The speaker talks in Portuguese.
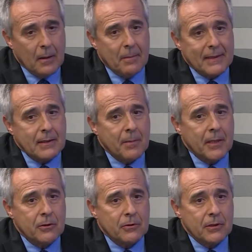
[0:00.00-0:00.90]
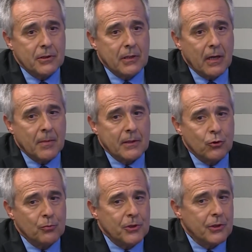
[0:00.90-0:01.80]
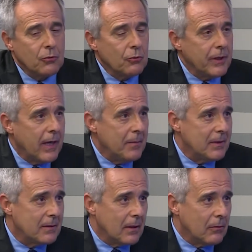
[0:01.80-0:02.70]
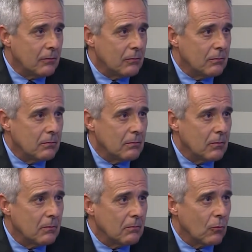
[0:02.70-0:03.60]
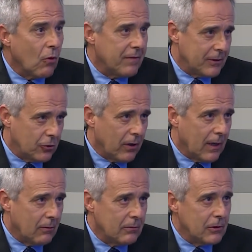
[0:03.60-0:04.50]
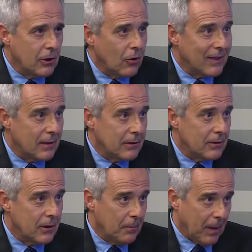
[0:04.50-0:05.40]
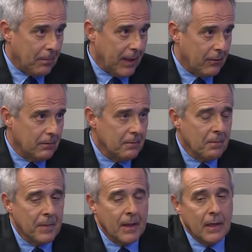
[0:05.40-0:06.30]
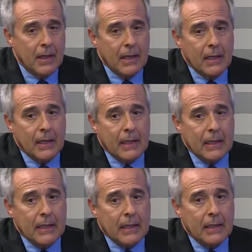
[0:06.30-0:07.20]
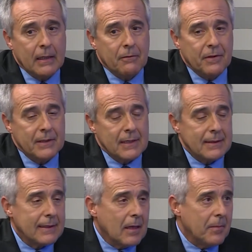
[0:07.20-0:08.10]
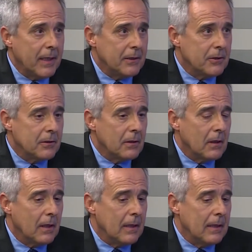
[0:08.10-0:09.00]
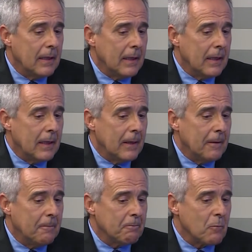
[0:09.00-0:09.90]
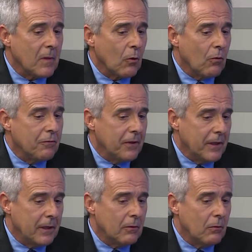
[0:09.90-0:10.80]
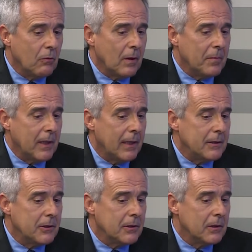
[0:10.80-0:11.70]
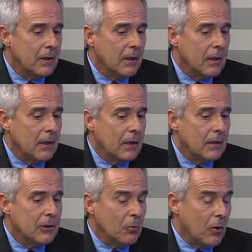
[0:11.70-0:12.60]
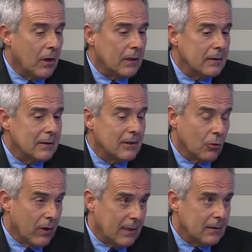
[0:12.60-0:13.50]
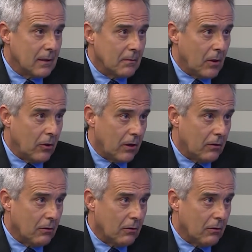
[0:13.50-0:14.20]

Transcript: Basicamente é um sistema que substitui a emissão convencional de notas em papel e visa exatamente é, conferir um ambiente de maior segurança, maior